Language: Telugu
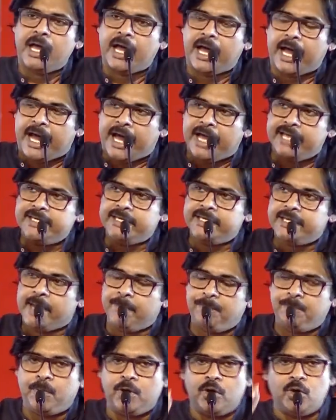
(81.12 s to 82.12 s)
ఆయన
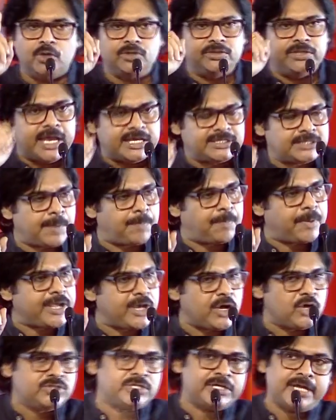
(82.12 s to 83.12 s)
ఎప్పుడు దేశ
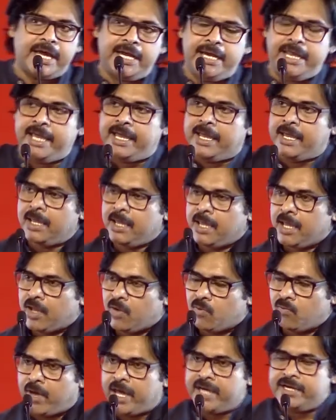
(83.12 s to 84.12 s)
ప్రయోజనాలే
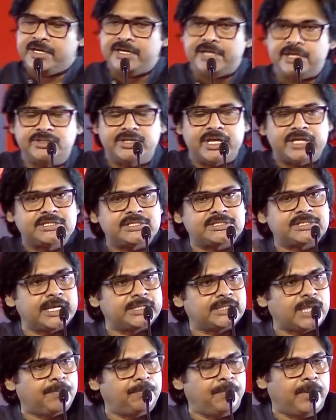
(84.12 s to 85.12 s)
వారిని నిర్దేశిస్తే
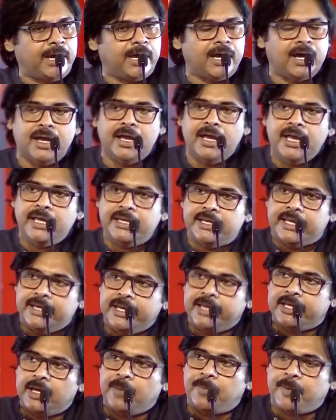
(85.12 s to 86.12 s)
తప్ప
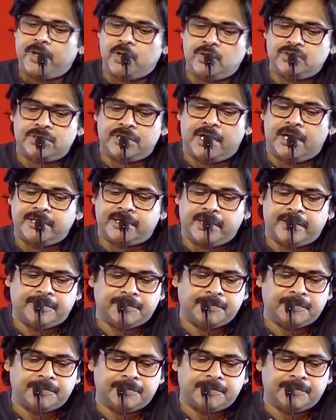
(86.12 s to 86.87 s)
ఎన్నికల ప్రయోజనాలు కాదు